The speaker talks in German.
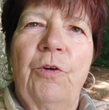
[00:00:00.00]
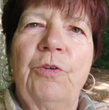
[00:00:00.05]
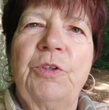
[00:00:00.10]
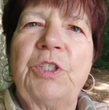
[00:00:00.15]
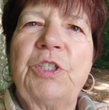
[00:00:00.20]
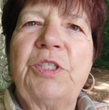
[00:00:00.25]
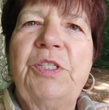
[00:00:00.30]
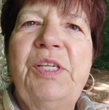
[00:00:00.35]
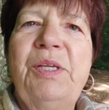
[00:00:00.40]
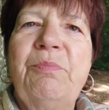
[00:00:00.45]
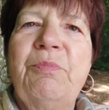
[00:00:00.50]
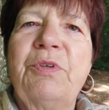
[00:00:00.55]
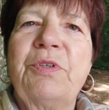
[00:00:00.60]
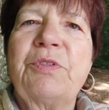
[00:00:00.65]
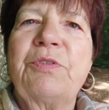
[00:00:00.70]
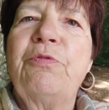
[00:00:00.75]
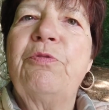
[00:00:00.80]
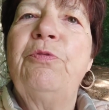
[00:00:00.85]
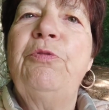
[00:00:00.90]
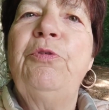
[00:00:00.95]
und ich nehme
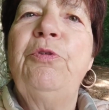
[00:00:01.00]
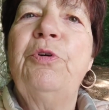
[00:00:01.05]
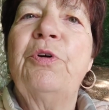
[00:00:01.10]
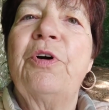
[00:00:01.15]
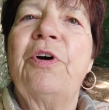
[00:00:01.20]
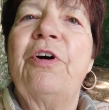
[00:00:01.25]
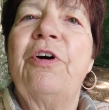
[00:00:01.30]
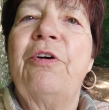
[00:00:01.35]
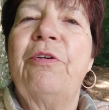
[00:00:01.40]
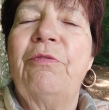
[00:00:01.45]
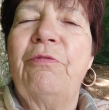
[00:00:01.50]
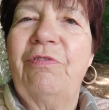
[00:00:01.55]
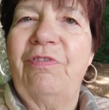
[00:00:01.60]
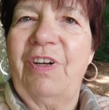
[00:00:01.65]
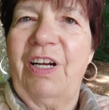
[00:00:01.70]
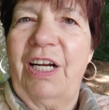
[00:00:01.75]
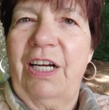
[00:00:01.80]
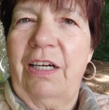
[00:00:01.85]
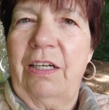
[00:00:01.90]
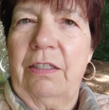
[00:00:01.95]
es für
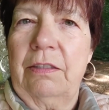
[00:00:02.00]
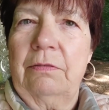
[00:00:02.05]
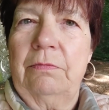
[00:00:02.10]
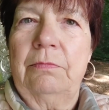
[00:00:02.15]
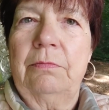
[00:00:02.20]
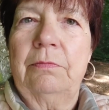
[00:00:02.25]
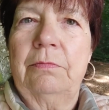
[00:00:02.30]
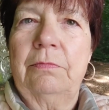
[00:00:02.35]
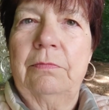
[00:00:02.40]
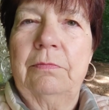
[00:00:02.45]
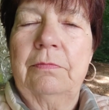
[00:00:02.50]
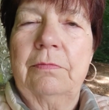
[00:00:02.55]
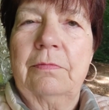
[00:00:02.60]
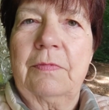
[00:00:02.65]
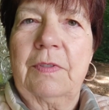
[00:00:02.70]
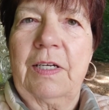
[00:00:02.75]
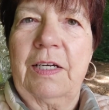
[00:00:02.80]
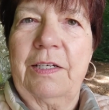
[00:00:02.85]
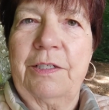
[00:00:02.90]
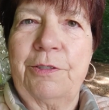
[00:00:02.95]
wahr.
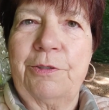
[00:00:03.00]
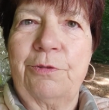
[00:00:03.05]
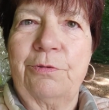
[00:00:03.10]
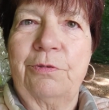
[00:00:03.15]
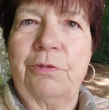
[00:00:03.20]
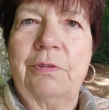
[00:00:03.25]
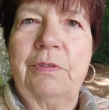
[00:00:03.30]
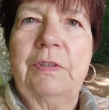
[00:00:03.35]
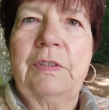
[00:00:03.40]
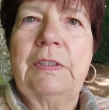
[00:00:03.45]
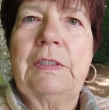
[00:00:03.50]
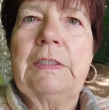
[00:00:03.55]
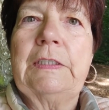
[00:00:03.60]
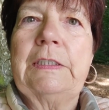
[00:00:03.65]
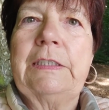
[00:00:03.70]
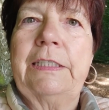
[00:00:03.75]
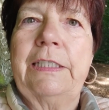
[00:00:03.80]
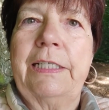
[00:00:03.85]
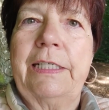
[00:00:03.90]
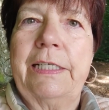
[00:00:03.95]
Also
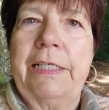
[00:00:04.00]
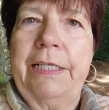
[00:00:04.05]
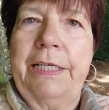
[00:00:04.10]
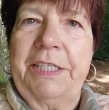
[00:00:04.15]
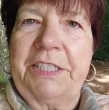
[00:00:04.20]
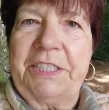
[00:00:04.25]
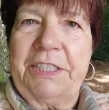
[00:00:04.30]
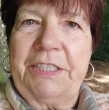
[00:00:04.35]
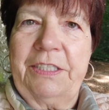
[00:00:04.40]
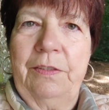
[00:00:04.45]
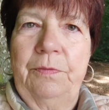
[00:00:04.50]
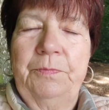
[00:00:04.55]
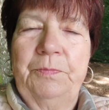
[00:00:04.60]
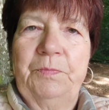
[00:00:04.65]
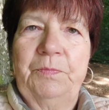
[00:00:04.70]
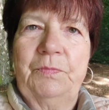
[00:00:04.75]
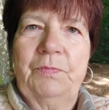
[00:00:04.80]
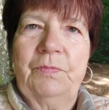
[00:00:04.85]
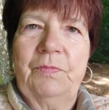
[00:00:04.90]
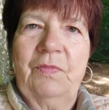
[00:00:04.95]
echt,
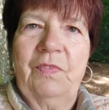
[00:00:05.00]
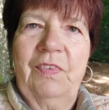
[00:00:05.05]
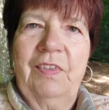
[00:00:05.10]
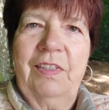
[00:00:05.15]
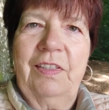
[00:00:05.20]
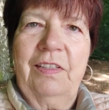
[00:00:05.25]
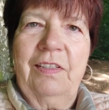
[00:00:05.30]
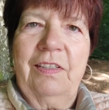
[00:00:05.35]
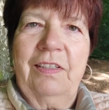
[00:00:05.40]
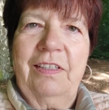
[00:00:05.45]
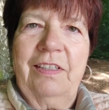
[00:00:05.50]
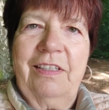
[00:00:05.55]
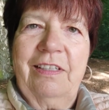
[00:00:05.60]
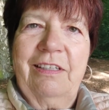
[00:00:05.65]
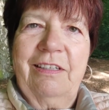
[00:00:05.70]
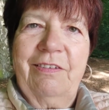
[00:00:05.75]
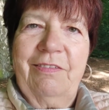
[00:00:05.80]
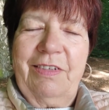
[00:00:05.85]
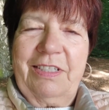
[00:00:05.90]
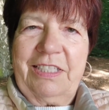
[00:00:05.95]

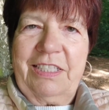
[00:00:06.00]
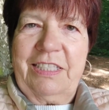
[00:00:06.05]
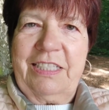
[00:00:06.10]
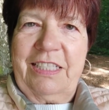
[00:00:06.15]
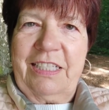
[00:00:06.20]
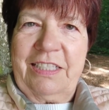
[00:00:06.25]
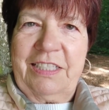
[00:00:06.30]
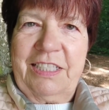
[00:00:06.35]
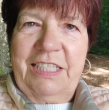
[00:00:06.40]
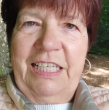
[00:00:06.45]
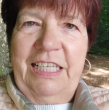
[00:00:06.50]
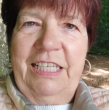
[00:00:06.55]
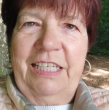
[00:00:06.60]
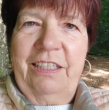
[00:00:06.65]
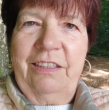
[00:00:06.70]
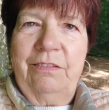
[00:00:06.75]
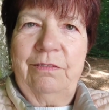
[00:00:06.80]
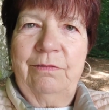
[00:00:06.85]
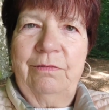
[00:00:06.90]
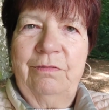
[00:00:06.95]
was ich da
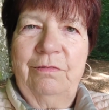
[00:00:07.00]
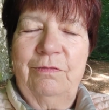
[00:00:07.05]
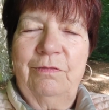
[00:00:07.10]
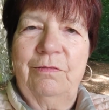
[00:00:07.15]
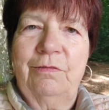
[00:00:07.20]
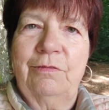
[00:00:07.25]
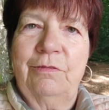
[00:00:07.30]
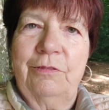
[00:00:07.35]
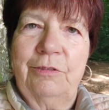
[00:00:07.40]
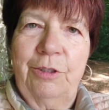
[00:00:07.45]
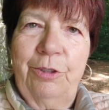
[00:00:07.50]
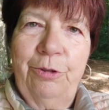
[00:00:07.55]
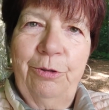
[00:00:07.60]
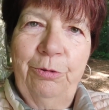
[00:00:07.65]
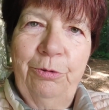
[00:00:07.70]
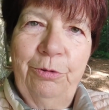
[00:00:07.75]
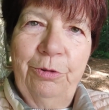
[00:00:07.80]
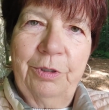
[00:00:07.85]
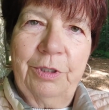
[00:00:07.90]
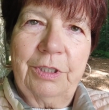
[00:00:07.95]
sehe,
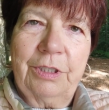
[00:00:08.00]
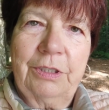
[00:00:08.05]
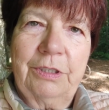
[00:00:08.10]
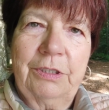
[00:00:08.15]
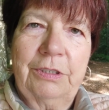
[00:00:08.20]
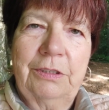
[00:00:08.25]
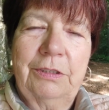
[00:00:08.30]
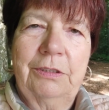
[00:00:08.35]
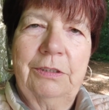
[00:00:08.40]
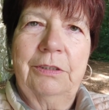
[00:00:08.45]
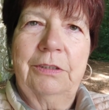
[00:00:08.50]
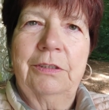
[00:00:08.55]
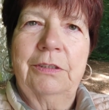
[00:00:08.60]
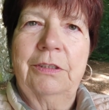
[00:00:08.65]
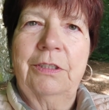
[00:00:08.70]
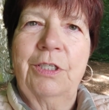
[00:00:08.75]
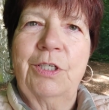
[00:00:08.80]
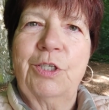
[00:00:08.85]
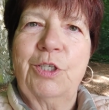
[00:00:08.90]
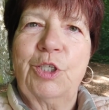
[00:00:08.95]
höre,
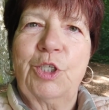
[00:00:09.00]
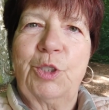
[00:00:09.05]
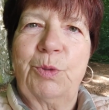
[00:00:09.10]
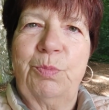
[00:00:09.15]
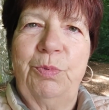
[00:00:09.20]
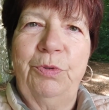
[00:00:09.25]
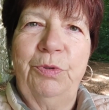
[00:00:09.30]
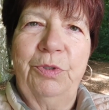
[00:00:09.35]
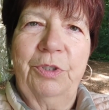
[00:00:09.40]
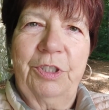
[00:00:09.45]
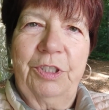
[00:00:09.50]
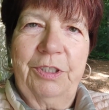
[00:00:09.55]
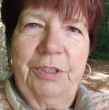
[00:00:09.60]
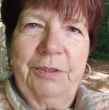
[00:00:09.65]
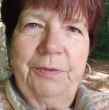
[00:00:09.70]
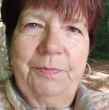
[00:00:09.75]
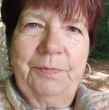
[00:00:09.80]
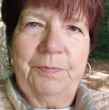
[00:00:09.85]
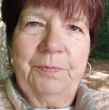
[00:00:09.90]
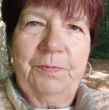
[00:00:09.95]

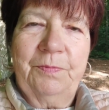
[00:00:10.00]
spüre.